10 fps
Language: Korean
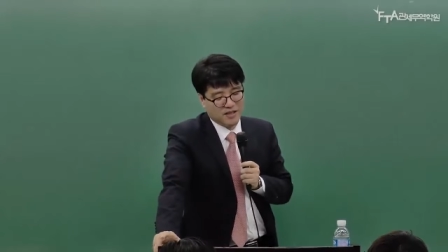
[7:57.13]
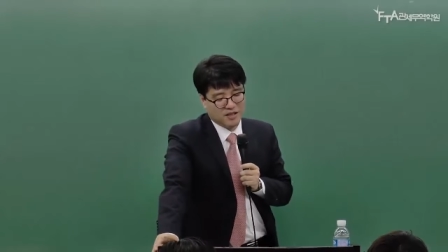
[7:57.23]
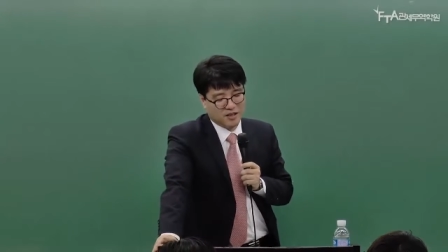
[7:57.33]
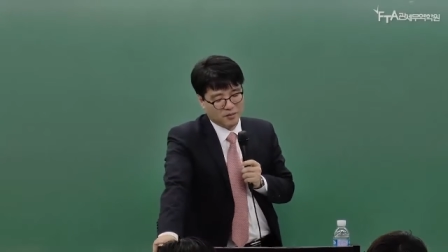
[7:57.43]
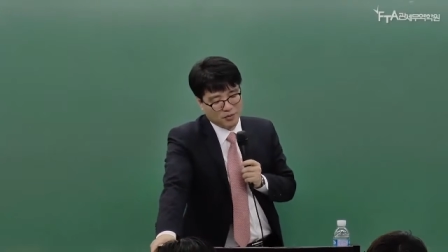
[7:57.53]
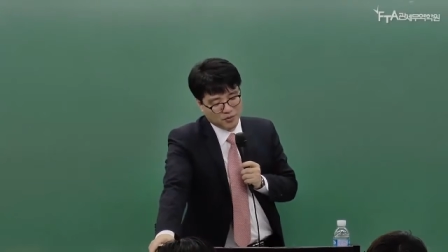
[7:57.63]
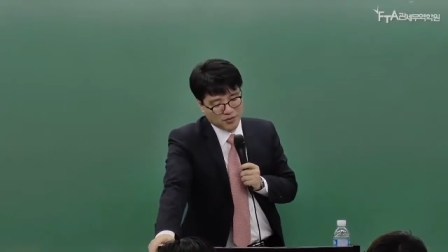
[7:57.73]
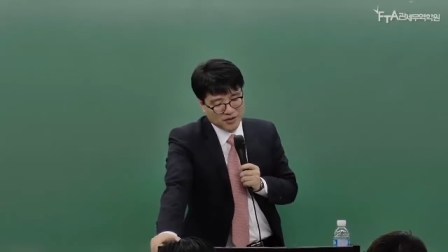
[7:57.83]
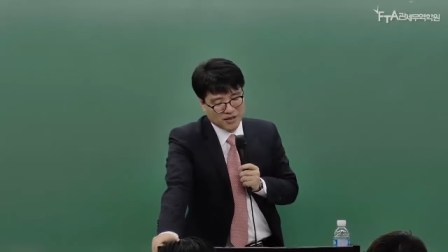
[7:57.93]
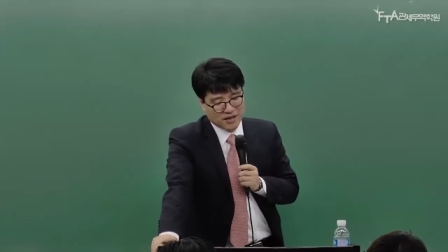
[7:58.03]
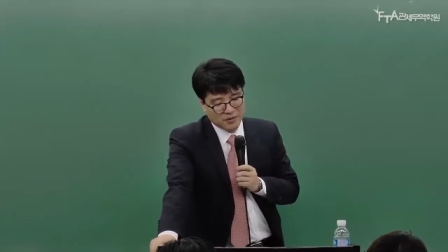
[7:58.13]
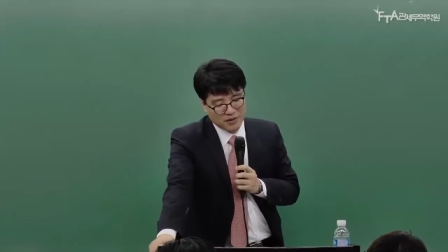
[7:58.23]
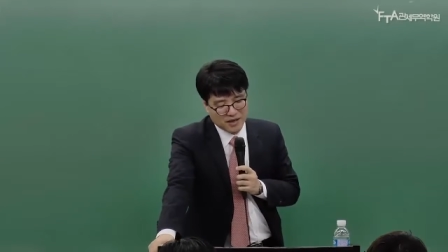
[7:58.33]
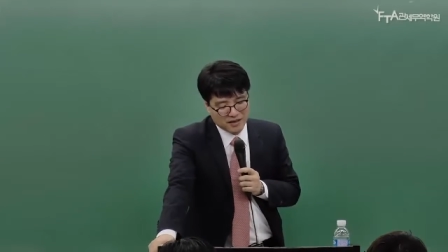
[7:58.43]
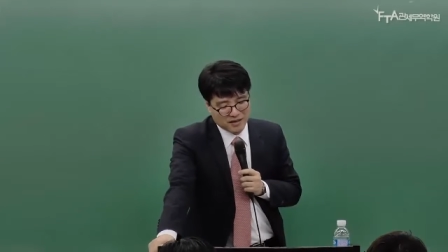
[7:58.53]
어, 볼 수 있다라고
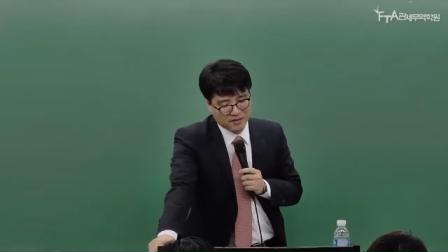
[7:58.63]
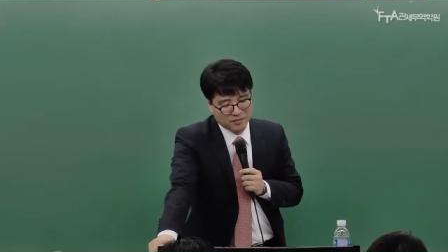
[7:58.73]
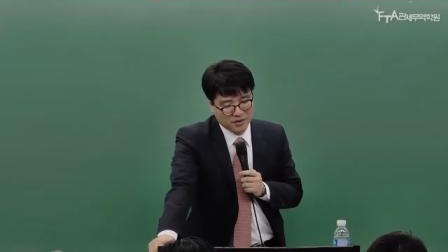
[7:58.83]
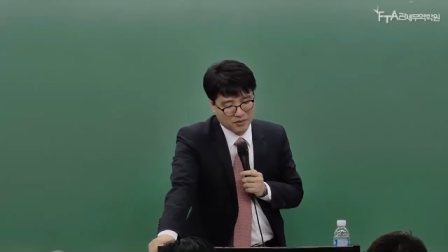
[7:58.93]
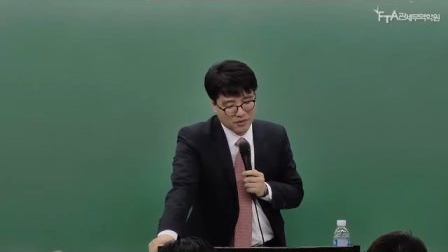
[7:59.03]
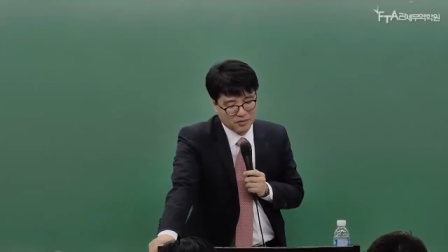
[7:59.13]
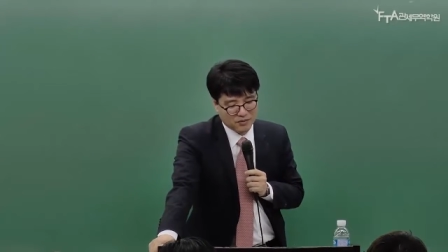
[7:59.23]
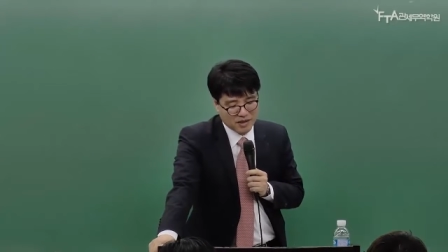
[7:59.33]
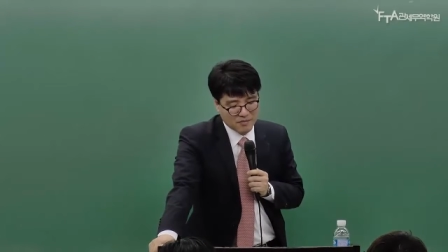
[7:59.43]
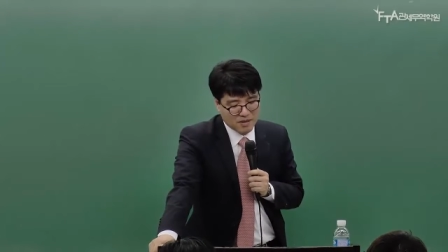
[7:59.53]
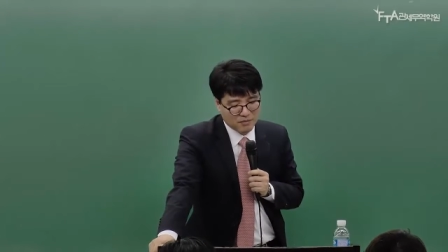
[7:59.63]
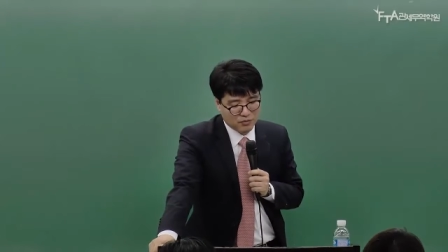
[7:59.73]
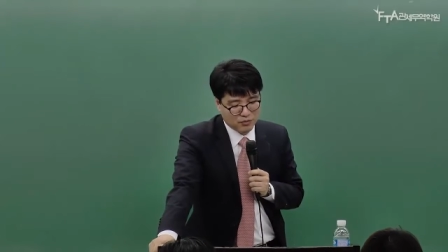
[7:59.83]
이야기를 했습니다. 소유 비용 3만